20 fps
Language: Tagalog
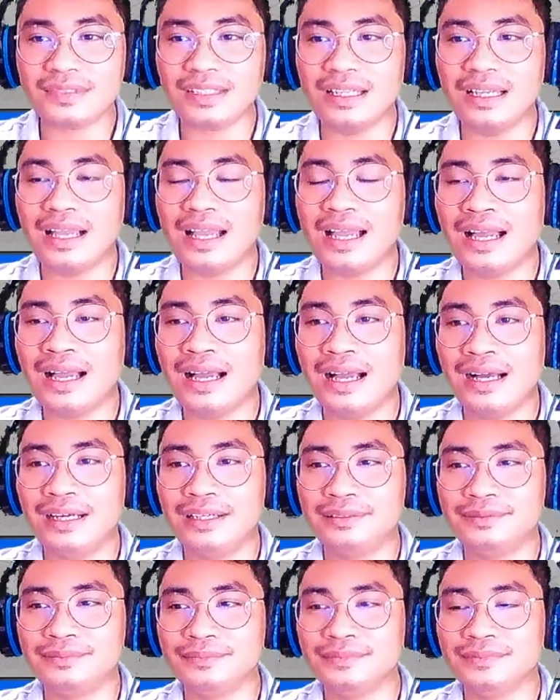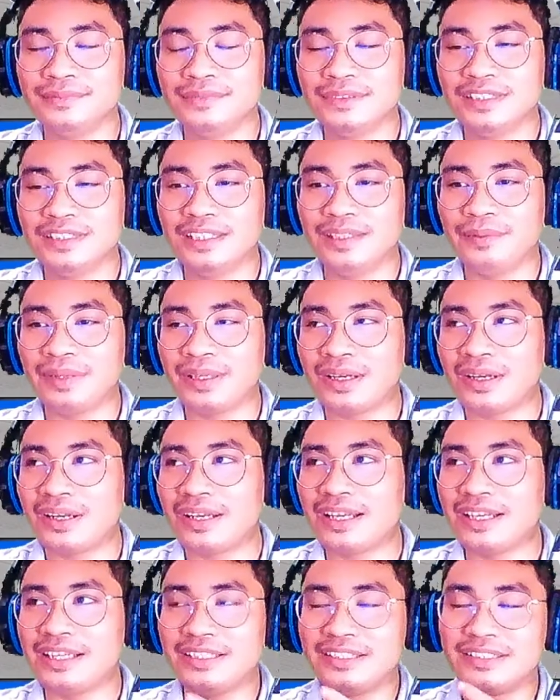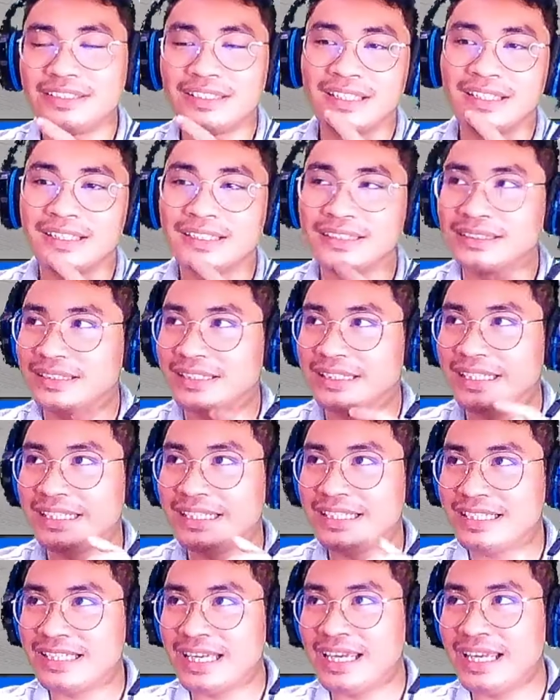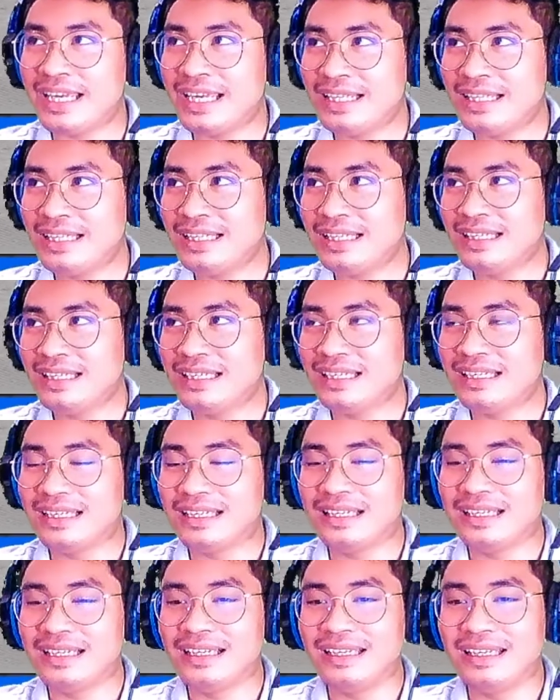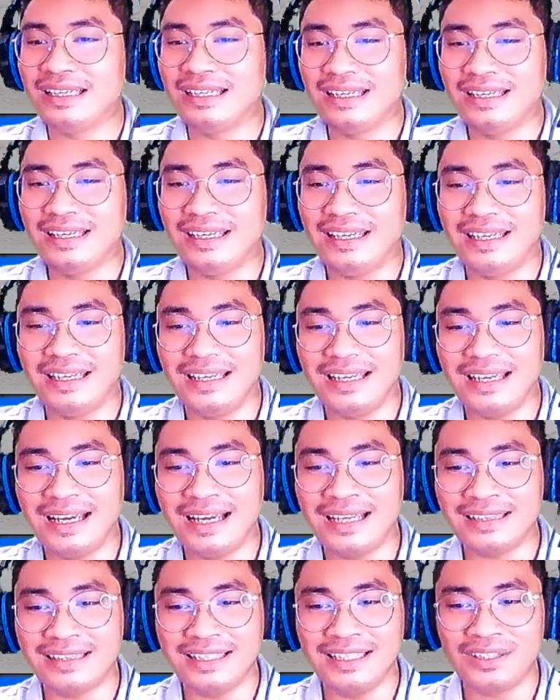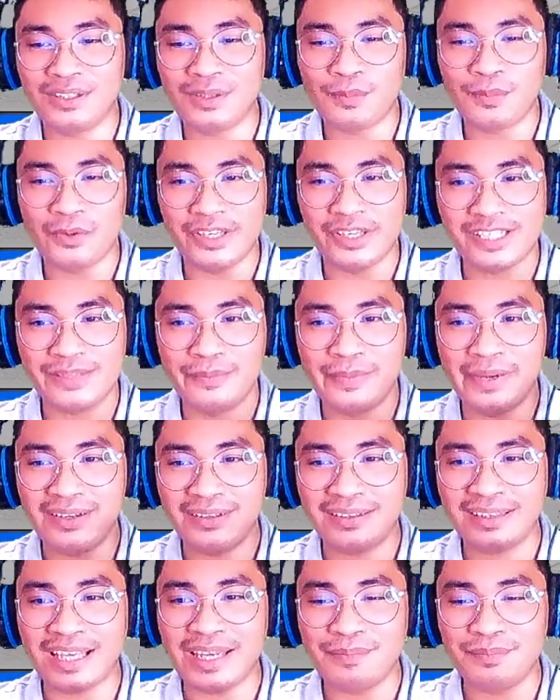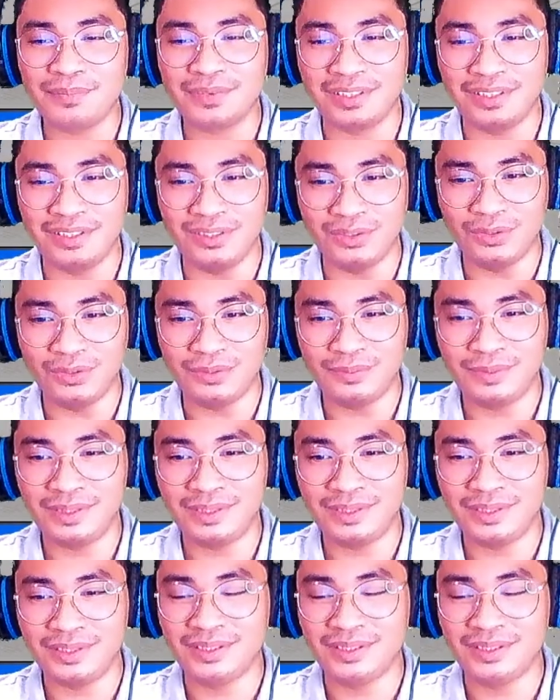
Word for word: um, meron na din siyang kitchen. At ito po is bare type turnover.